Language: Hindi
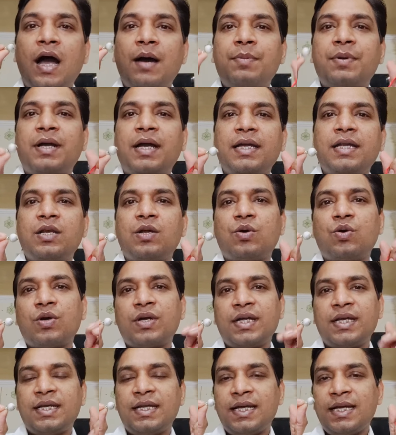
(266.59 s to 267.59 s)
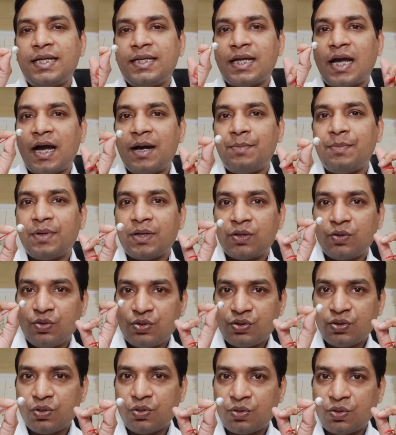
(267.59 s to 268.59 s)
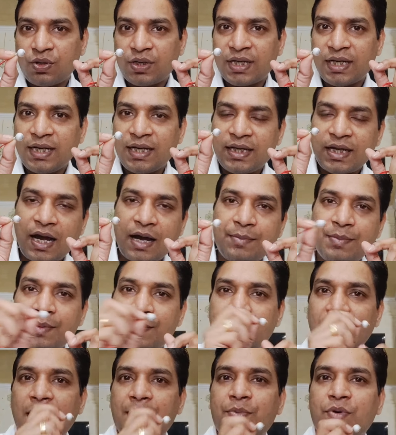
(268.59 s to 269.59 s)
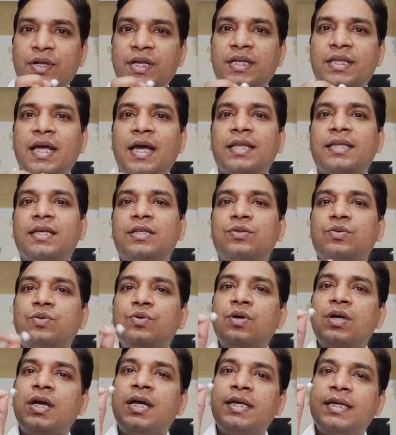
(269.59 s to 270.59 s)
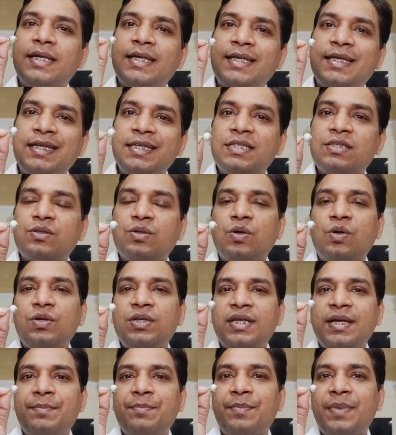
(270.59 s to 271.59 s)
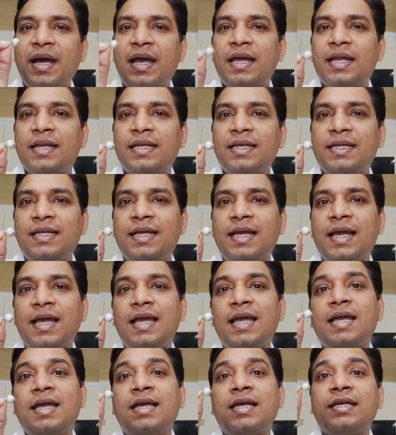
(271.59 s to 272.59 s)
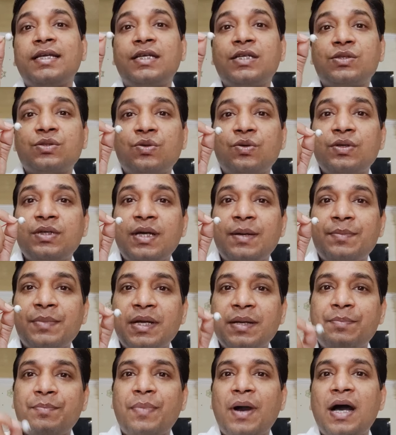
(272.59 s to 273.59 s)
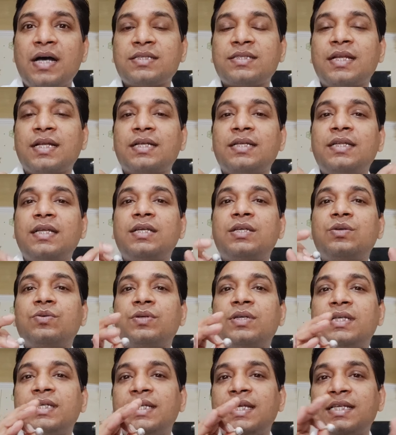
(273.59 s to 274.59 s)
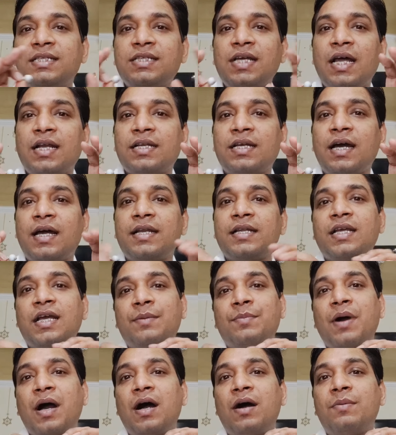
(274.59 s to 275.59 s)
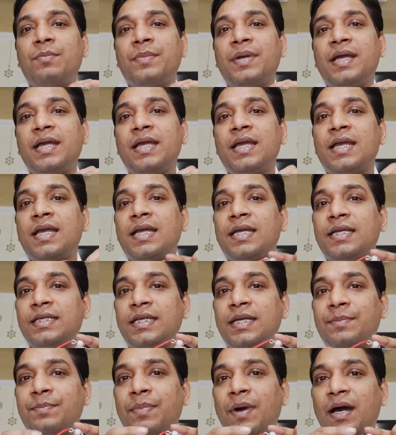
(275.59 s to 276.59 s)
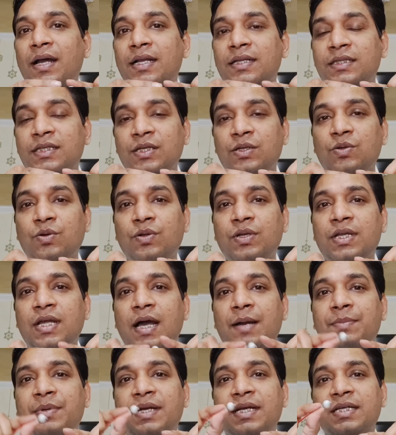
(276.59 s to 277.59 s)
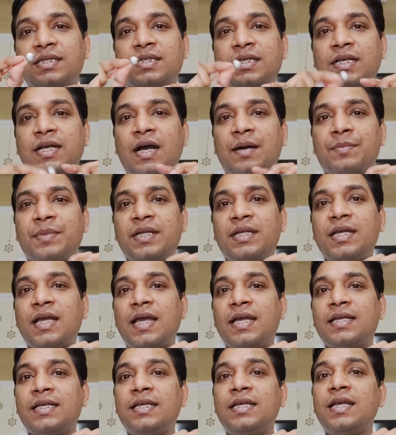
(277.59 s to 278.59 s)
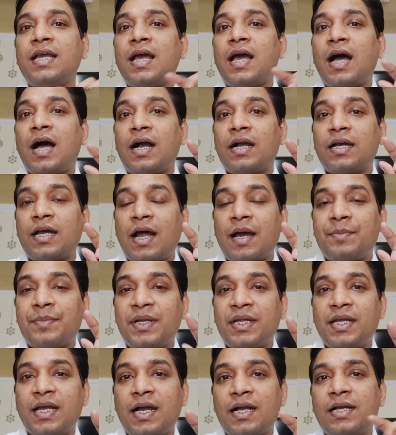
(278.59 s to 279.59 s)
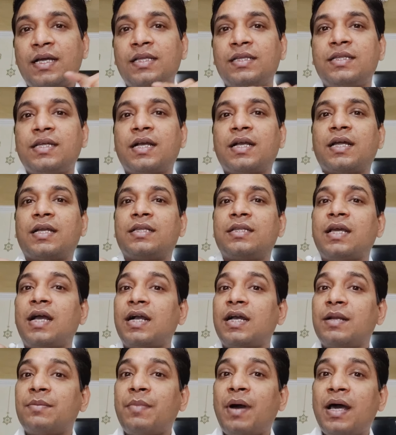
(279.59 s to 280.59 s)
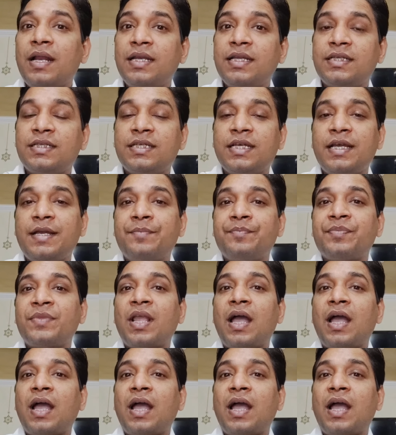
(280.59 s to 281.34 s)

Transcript: अब कई लोगों के लिए यहाँ पर कुछ लोगों के लिए यहाँ पे मैं आपको हिदायत दे दूँ कि किसको ये पहननी है किसको ये अपने पास रखनी है क्योंकि ये जानकारी के अभाव में ये पारद की गोली आपके किसी काम नहीं आएगी अगर आपने यहाँ गलतियाँ कर दी अगर मान लीजिए